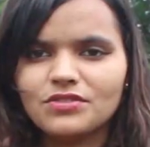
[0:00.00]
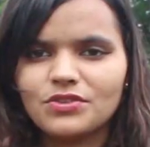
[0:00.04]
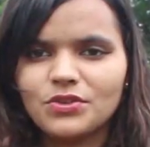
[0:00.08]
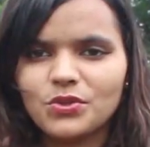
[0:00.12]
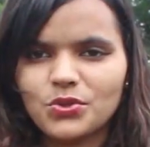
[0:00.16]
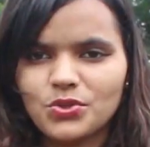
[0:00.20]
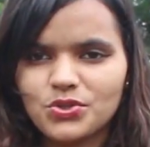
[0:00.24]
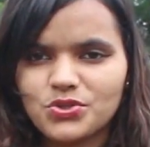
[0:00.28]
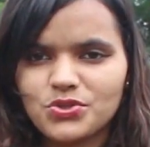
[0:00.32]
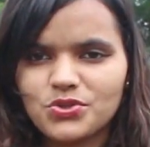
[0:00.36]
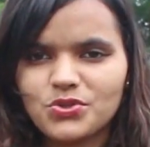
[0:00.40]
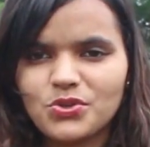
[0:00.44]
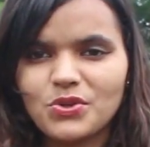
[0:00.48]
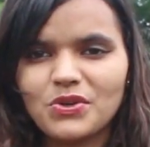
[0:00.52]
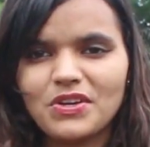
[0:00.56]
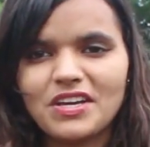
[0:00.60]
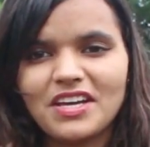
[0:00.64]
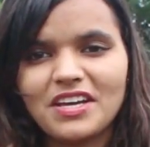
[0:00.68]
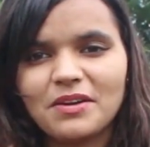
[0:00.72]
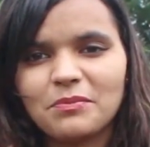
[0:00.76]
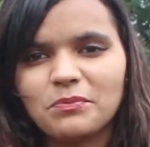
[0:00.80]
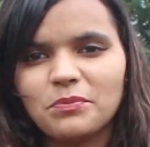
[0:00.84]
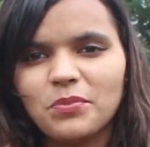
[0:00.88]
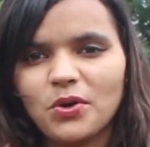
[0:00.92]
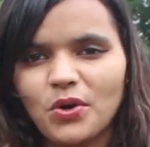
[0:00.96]
दोस्तों
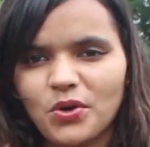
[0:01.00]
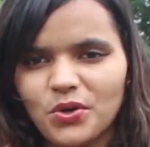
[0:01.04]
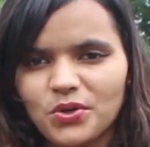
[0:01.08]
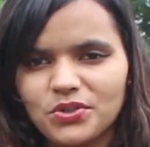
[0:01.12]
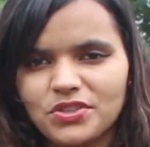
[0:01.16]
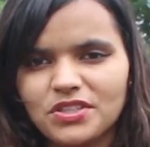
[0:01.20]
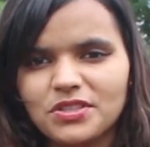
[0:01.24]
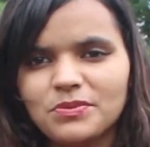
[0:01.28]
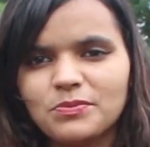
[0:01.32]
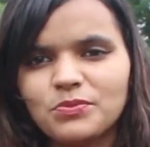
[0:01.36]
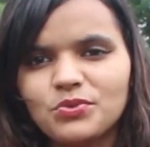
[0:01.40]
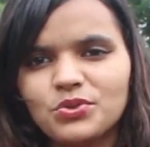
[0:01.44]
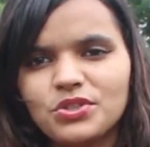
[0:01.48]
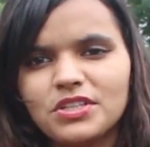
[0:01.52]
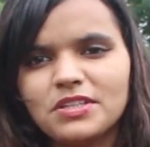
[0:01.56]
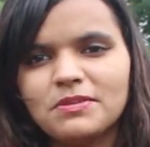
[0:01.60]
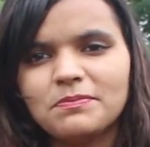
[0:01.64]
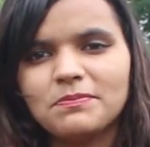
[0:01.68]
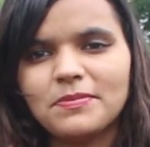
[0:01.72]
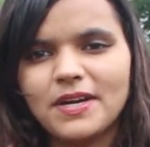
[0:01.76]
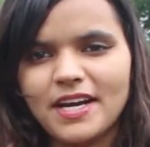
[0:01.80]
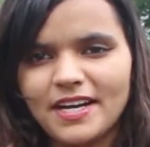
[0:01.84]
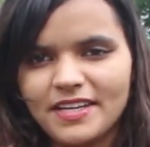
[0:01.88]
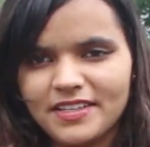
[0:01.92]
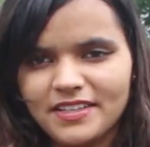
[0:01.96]
एक बहुत ही बुरी
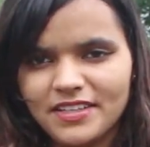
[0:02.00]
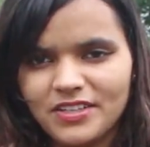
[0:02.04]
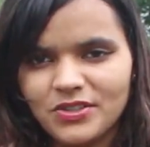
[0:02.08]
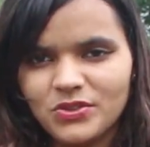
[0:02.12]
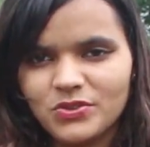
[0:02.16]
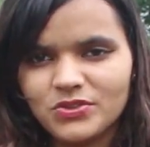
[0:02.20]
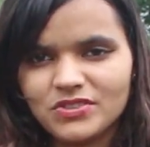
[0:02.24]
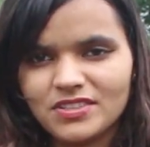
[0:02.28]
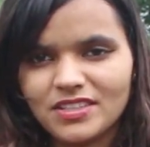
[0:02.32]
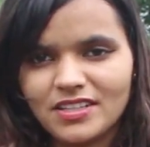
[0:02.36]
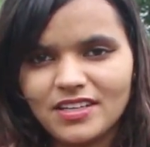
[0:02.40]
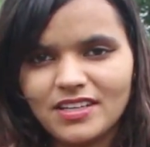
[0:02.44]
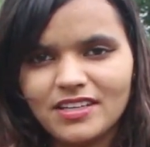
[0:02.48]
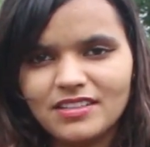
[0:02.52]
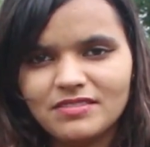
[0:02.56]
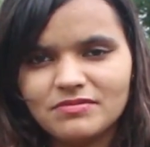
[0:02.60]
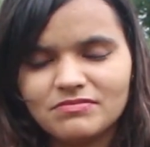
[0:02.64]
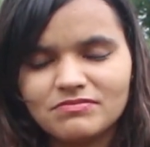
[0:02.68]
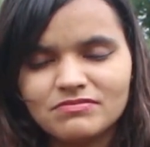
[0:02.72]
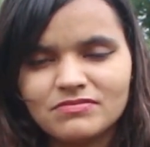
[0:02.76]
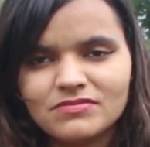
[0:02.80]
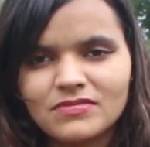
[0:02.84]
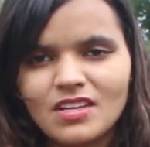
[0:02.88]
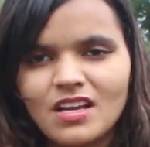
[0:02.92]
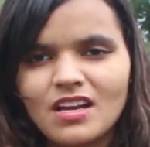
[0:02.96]
बैड न्यूज़
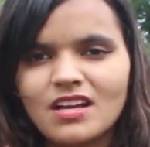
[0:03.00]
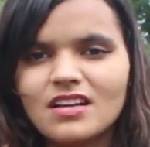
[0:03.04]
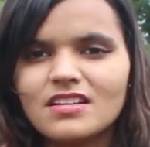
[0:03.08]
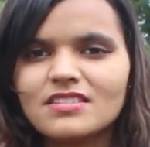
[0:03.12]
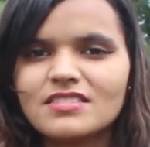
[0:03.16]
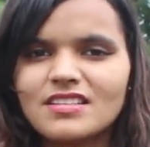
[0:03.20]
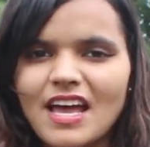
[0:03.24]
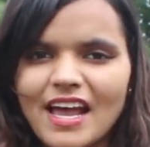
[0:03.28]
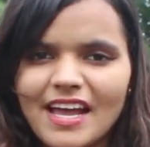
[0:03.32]
है